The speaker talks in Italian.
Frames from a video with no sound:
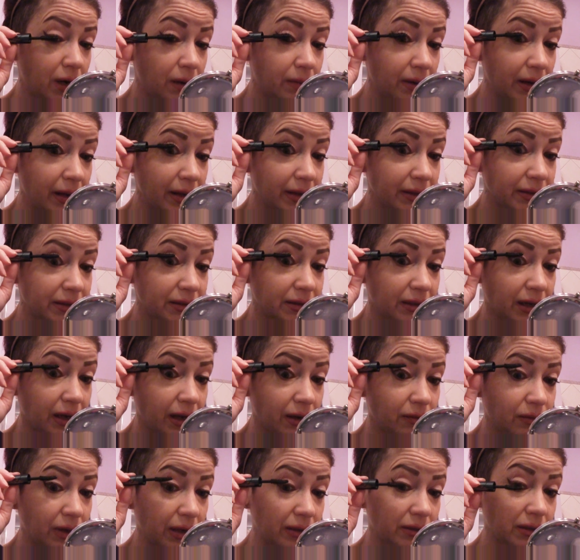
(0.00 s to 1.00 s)
la palestra
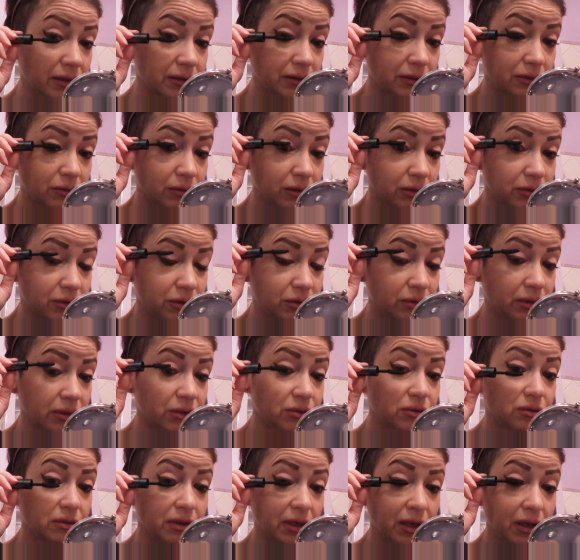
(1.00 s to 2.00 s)
è un'altra
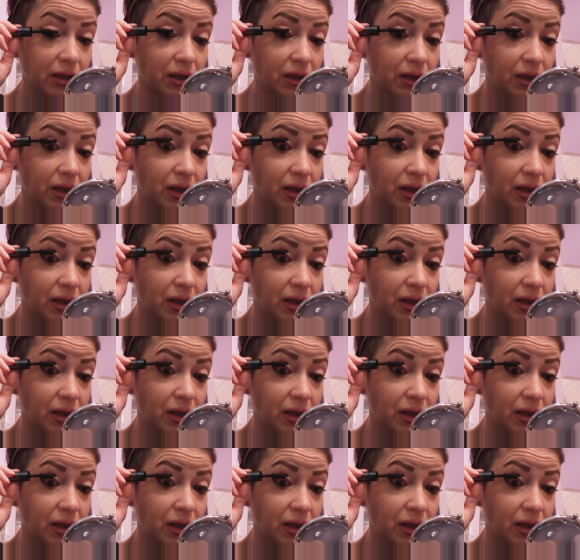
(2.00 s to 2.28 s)
situazione